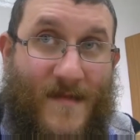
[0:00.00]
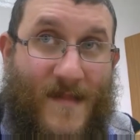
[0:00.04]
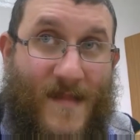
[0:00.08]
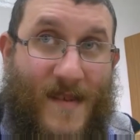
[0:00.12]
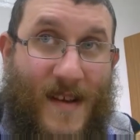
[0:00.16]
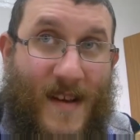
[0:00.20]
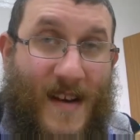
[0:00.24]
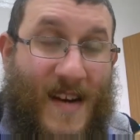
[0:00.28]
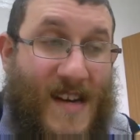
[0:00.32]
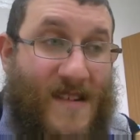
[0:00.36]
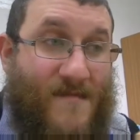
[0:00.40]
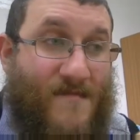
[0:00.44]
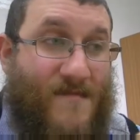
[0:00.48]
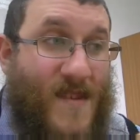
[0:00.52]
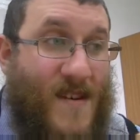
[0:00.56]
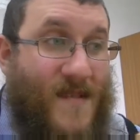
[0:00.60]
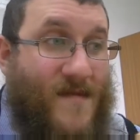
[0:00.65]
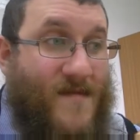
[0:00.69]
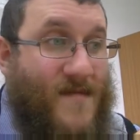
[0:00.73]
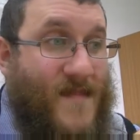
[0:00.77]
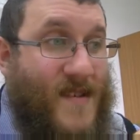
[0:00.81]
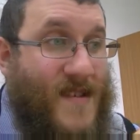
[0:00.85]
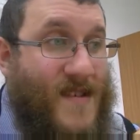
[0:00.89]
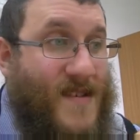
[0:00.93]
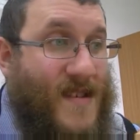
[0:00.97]
El
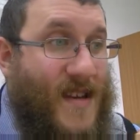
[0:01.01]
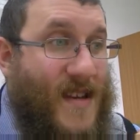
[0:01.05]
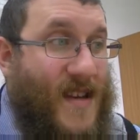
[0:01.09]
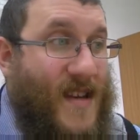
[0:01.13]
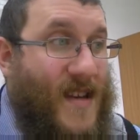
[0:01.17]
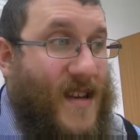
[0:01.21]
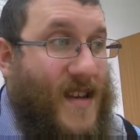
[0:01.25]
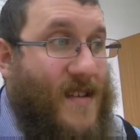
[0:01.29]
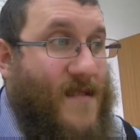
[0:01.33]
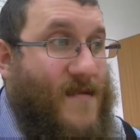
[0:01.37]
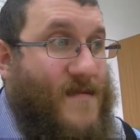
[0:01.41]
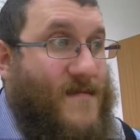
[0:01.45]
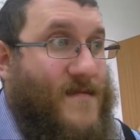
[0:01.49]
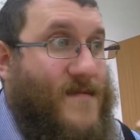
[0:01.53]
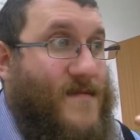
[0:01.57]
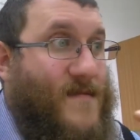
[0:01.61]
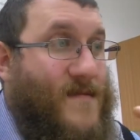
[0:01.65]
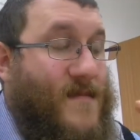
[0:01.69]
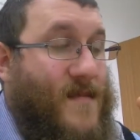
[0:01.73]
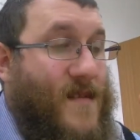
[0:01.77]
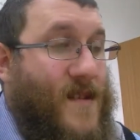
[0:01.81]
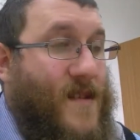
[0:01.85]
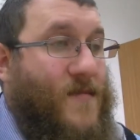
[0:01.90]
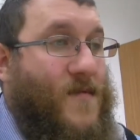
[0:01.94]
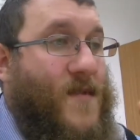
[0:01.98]
alma piensa que
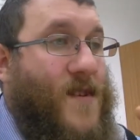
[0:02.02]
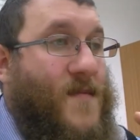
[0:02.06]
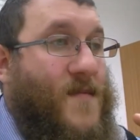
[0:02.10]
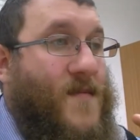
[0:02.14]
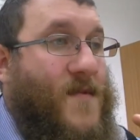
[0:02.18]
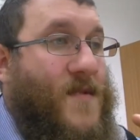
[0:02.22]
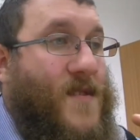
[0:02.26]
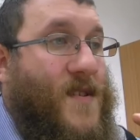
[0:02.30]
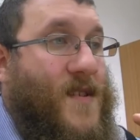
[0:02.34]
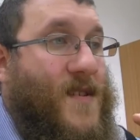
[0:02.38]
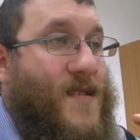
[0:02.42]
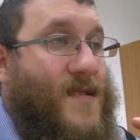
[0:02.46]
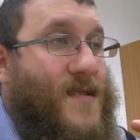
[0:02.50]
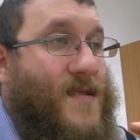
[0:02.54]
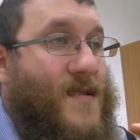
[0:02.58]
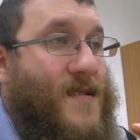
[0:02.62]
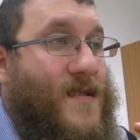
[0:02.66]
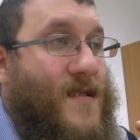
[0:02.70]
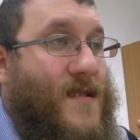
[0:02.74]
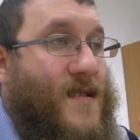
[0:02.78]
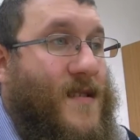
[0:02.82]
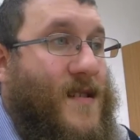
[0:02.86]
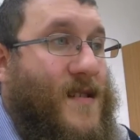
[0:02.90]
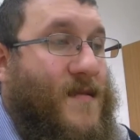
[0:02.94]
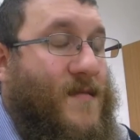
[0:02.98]
el cuerpo es
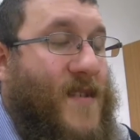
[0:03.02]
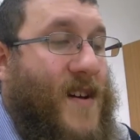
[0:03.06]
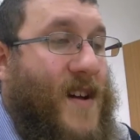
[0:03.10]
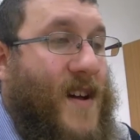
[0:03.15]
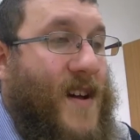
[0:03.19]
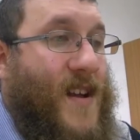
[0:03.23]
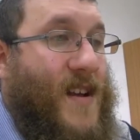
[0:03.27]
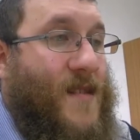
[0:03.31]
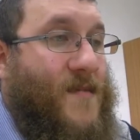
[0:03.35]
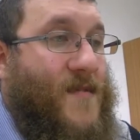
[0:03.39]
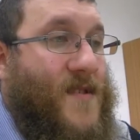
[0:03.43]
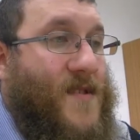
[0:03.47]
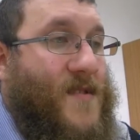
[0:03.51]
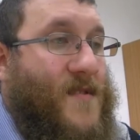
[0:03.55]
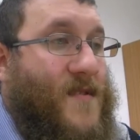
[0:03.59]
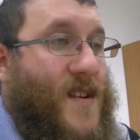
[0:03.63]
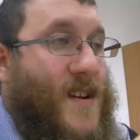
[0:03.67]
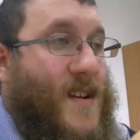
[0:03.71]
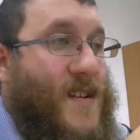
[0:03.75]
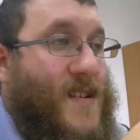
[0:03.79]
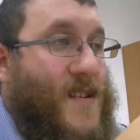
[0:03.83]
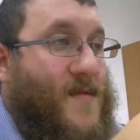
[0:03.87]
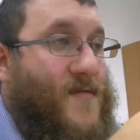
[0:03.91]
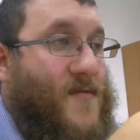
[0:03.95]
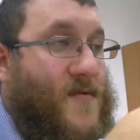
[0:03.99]
para que la persona
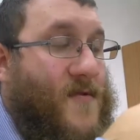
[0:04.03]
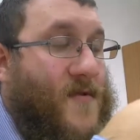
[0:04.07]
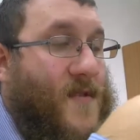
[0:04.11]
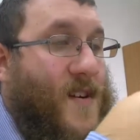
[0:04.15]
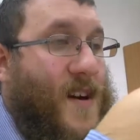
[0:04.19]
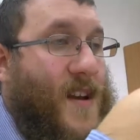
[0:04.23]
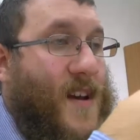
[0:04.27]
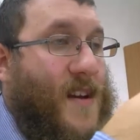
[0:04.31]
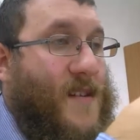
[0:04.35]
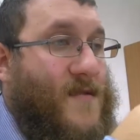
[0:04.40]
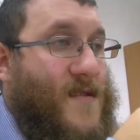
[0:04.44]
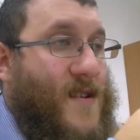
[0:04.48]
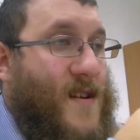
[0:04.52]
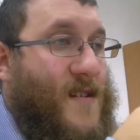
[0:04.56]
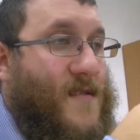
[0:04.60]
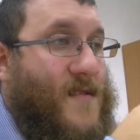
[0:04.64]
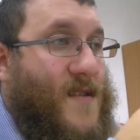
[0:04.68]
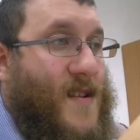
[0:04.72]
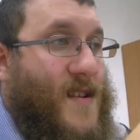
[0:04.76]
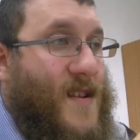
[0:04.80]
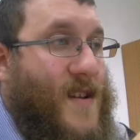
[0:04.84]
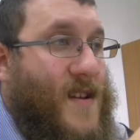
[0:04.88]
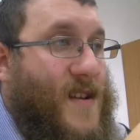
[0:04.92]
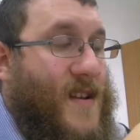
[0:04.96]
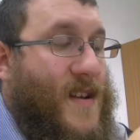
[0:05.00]
en este mundo haga las cosas
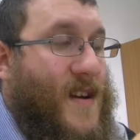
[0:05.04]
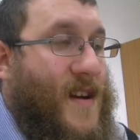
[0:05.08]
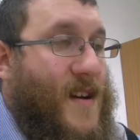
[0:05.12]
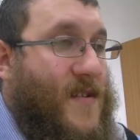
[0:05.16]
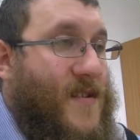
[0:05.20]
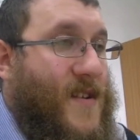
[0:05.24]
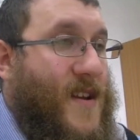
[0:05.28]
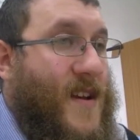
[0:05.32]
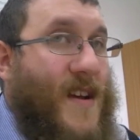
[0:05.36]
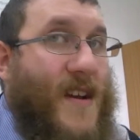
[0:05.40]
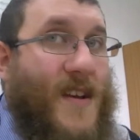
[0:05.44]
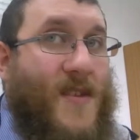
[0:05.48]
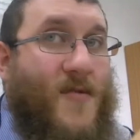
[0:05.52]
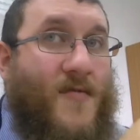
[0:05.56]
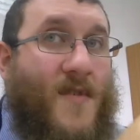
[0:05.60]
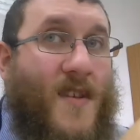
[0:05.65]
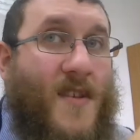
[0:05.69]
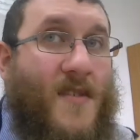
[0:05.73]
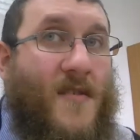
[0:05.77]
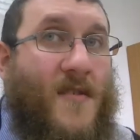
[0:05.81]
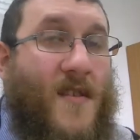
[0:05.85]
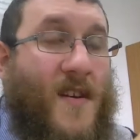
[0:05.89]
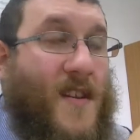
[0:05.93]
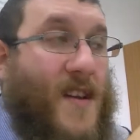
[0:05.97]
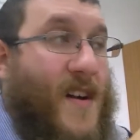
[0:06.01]
correctas, la estudie
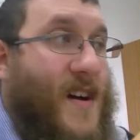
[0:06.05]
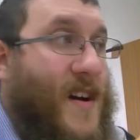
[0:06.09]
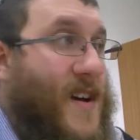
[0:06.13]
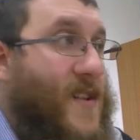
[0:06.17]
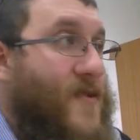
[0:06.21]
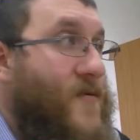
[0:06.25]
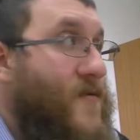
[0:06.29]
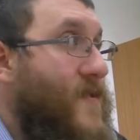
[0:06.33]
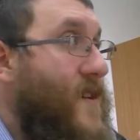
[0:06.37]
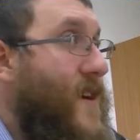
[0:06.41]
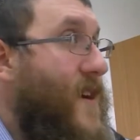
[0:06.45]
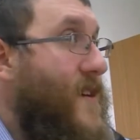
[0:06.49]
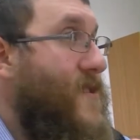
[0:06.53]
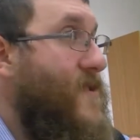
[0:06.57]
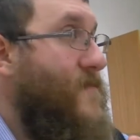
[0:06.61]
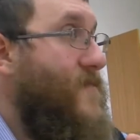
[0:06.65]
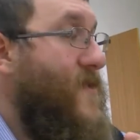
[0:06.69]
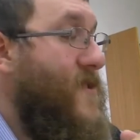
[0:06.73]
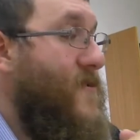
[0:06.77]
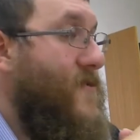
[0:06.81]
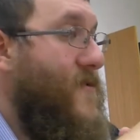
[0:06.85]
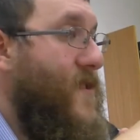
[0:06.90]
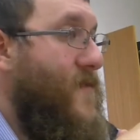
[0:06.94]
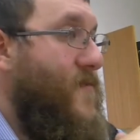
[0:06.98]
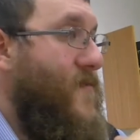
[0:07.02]
todo lo que tenga que estudiar, sepa
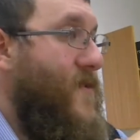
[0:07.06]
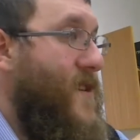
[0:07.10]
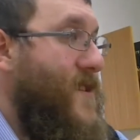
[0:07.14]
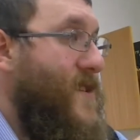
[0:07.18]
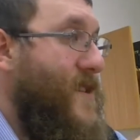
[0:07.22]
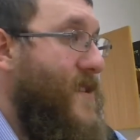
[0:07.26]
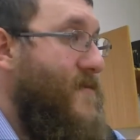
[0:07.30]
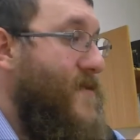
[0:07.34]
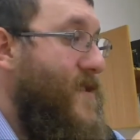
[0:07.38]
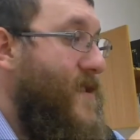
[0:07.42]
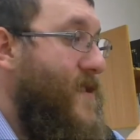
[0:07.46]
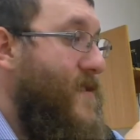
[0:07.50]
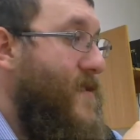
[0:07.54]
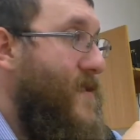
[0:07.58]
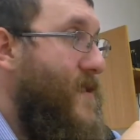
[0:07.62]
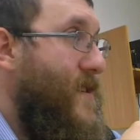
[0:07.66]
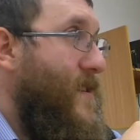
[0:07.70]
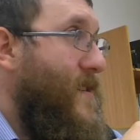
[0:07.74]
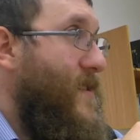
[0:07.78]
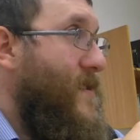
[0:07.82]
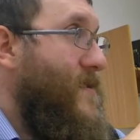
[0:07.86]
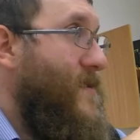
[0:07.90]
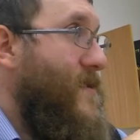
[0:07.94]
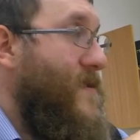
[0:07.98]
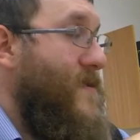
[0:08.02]
todo lo que pueda saber,
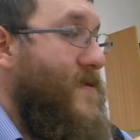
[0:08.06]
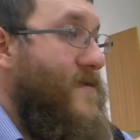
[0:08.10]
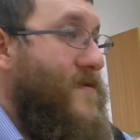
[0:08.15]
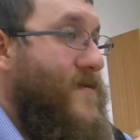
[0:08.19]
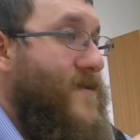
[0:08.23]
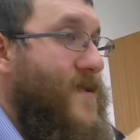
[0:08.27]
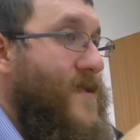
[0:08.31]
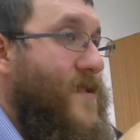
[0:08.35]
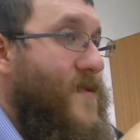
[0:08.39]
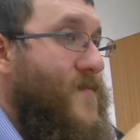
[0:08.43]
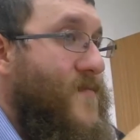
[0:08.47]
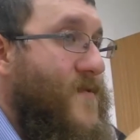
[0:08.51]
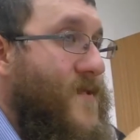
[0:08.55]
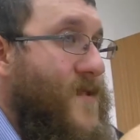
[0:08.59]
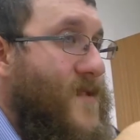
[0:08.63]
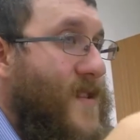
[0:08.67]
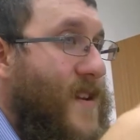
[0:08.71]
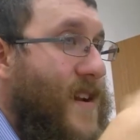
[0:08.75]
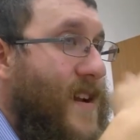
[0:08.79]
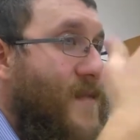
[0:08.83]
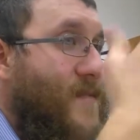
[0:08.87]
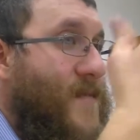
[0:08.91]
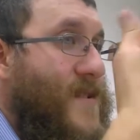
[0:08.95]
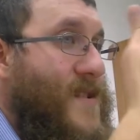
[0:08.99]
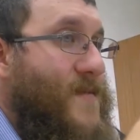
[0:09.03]
y entonces después el
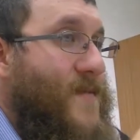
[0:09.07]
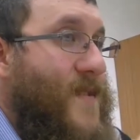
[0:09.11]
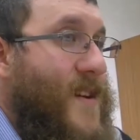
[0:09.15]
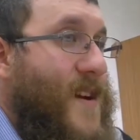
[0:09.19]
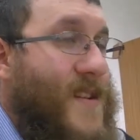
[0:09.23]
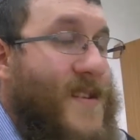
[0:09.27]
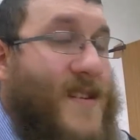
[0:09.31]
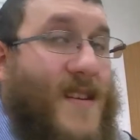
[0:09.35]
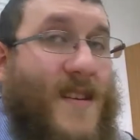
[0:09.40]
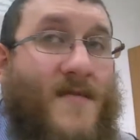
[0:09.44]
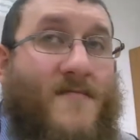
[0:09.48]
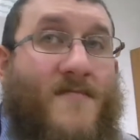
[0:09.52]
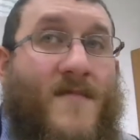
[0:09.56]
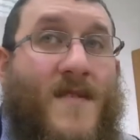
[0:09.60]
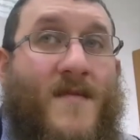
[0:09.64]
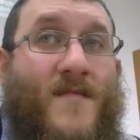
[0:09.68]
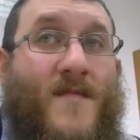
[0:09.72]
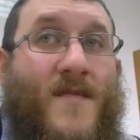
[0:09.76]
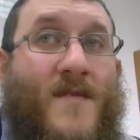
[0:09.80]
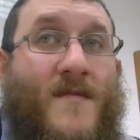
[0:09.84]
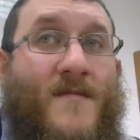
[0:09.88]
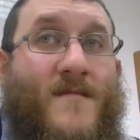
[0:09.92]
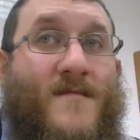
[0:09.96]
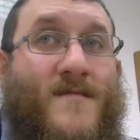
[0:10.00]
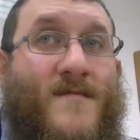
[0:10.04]
alma al separarse del
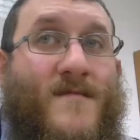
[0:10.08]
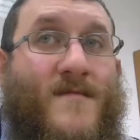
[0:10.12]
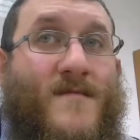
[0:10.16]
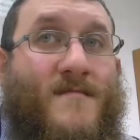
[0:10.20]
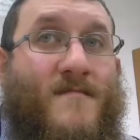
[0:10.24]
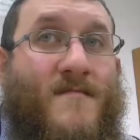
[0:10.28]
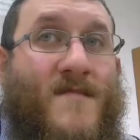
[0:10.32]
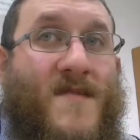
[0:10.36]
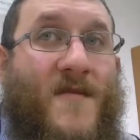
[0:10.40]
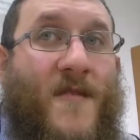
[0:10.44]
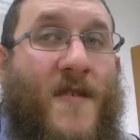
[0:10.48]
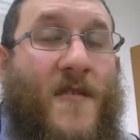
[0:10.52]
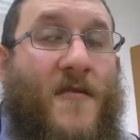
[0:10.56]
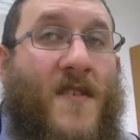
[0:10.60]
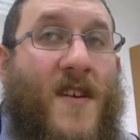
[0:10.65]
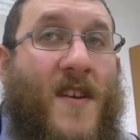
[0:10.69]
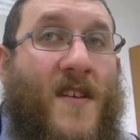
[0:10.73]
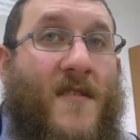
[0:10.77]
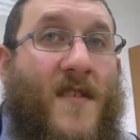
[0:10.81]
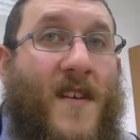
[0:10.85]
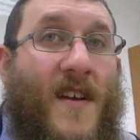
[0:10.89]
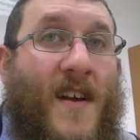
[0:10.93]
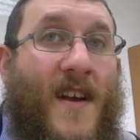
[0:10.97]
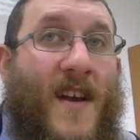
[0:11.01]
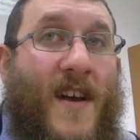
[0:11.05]
cuerpo se va a unir
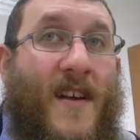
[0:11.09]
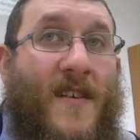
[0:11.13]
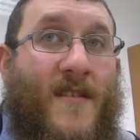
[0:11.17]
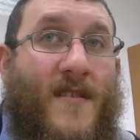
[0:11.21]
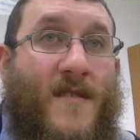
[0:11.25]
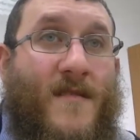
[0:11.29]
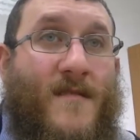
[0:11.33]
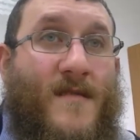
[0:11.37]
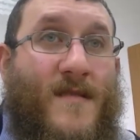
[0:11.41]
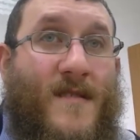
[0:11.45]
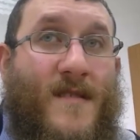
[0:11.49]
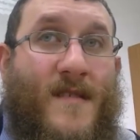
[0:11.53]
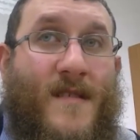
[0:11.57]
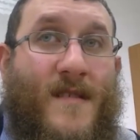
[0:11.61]
con el Creador